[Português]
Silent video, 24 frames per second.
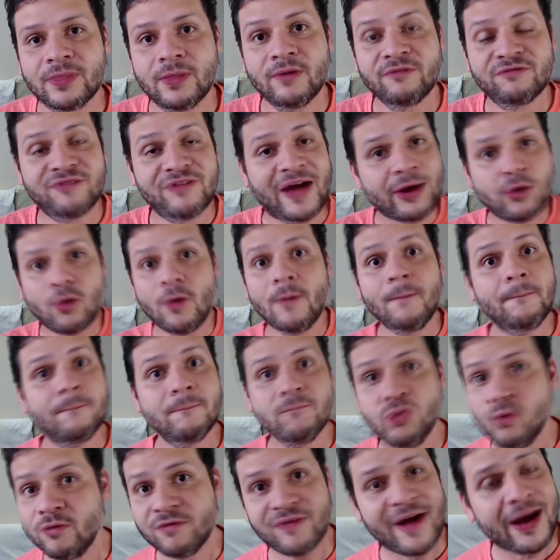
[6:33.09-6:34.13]
Vai,
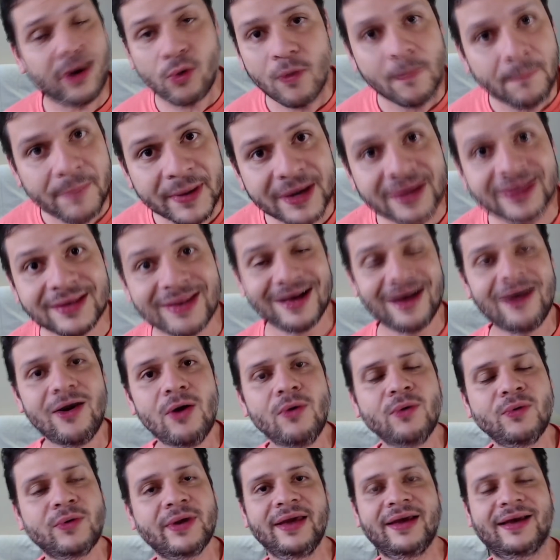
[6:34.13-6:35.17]
não vai cumprir
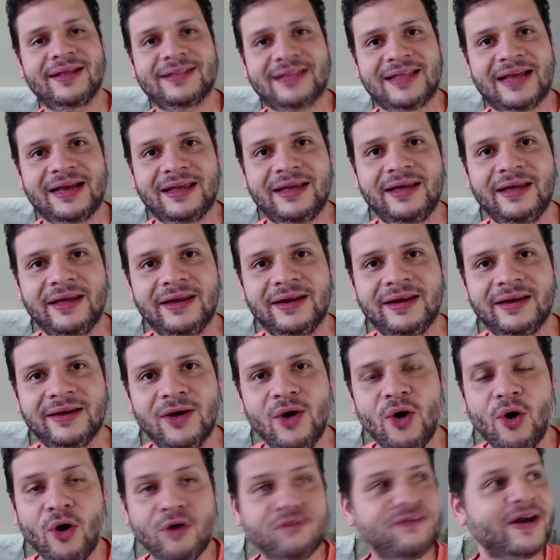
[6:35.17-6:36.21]
não, Kim Kataguiri?
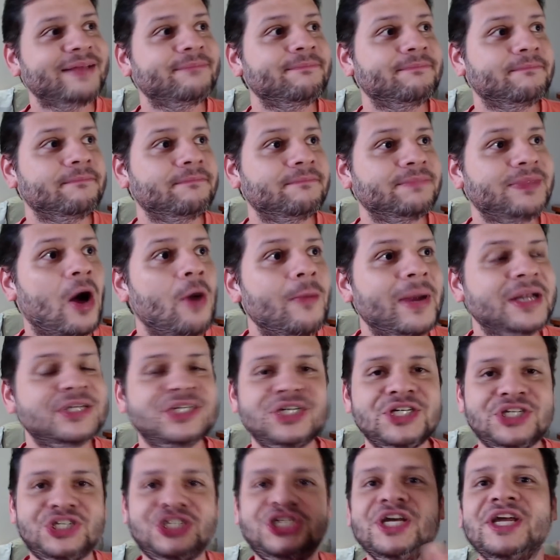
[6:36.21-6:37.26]
Ou vai dar uma de
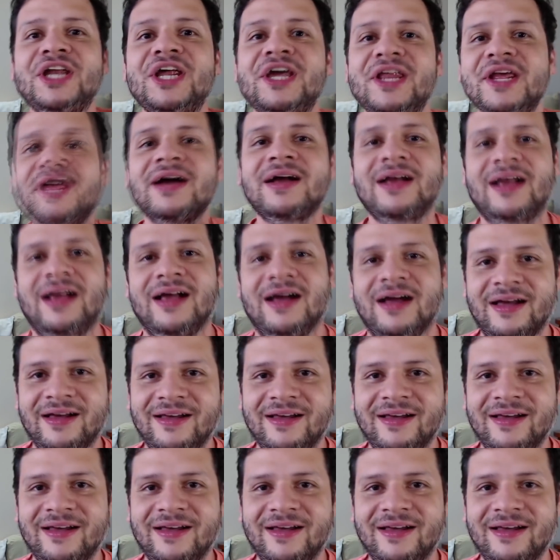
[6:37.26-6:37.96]
tiririca?